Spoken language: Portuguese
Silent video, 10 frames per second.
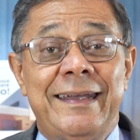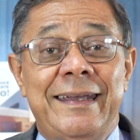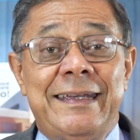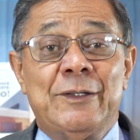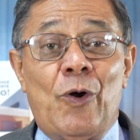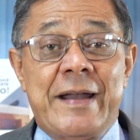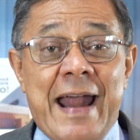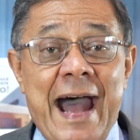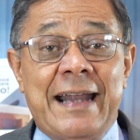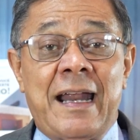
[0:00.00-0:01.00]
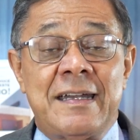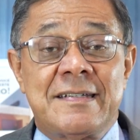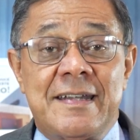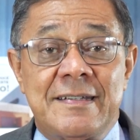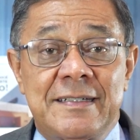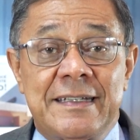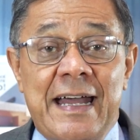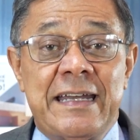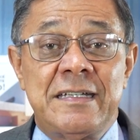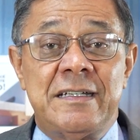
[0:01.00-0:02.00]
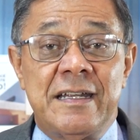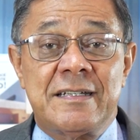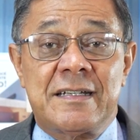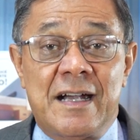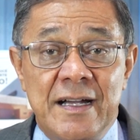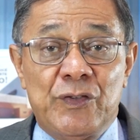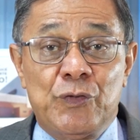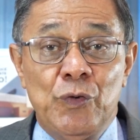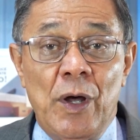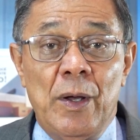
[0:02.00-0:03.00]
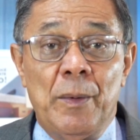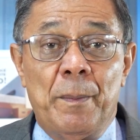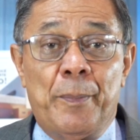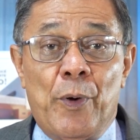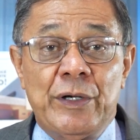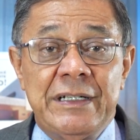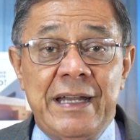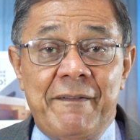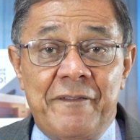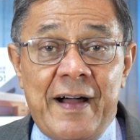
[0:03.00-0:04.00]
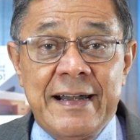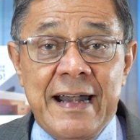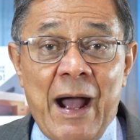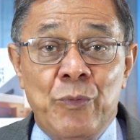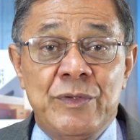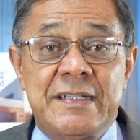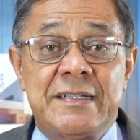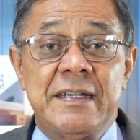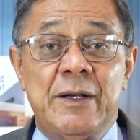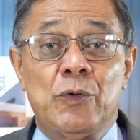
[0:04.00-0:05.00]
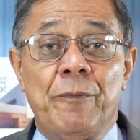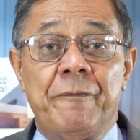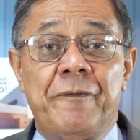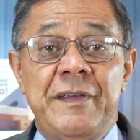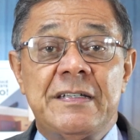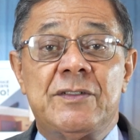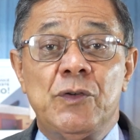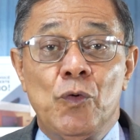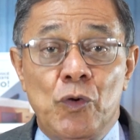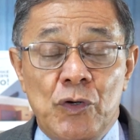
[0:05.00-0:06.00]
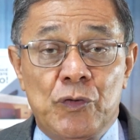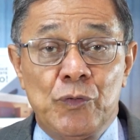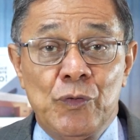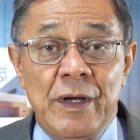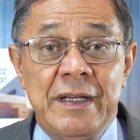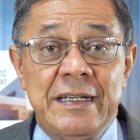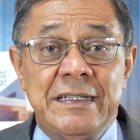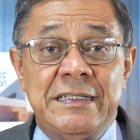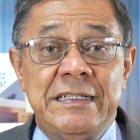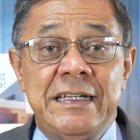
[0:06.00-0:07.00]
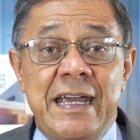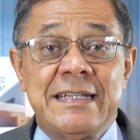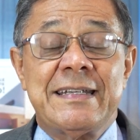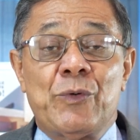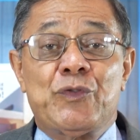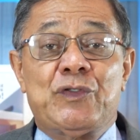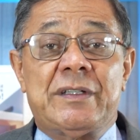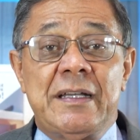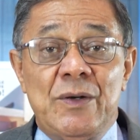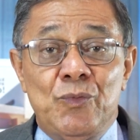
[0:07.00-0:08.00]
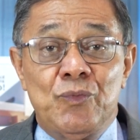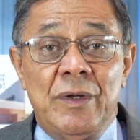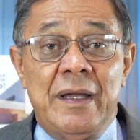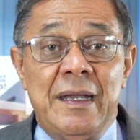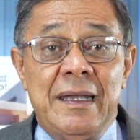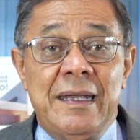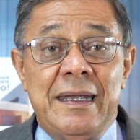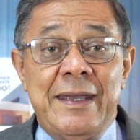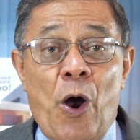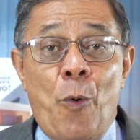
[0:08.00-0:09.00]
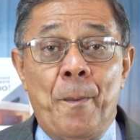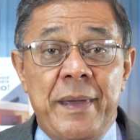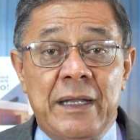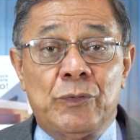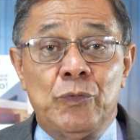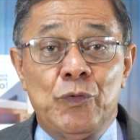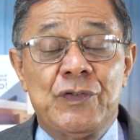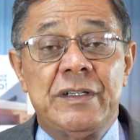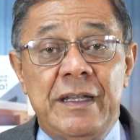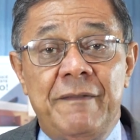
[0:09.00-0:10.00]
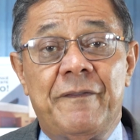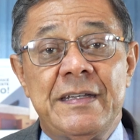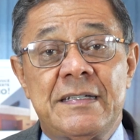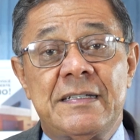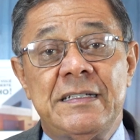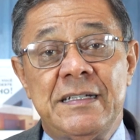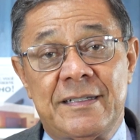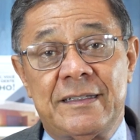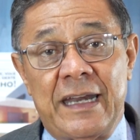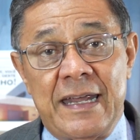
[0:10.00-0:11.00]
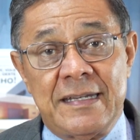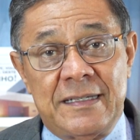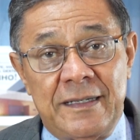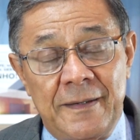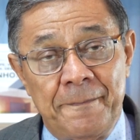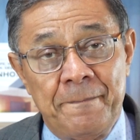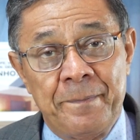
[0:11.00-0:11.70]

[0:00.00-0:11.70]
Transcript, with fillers: ignorar a necessidade de descanso pode levar a um ciclo vicioso de exaustão e aumento dos níveis de estresse.